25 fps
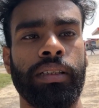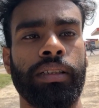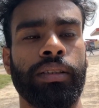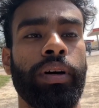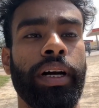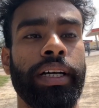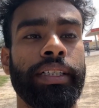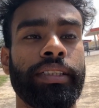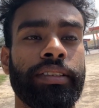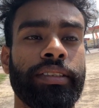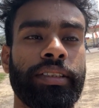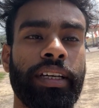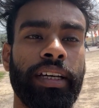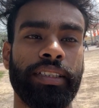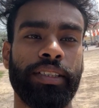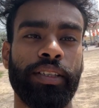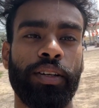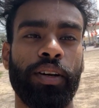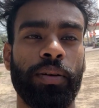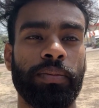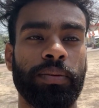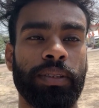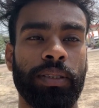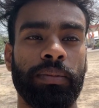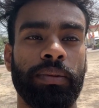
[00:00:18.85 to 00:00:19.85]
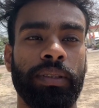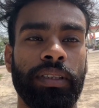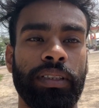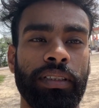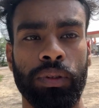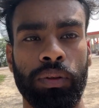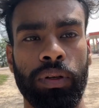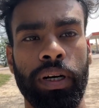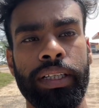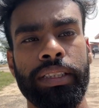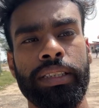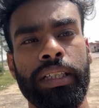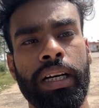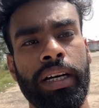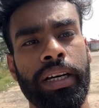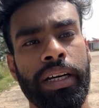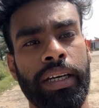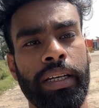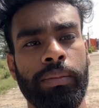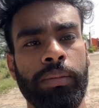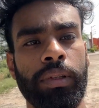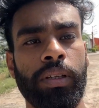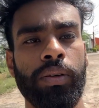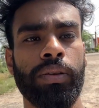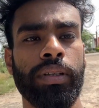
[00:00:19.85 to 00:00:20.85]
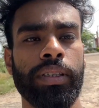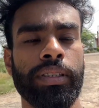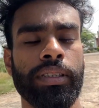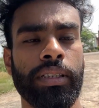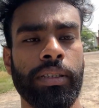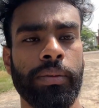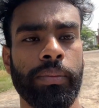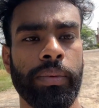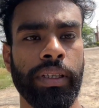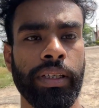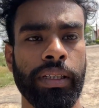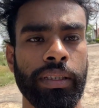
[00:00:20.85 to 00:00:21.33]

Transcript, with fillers: गाइज कैसे आप सभी तो गाइज आ गए हम लोकेशन पे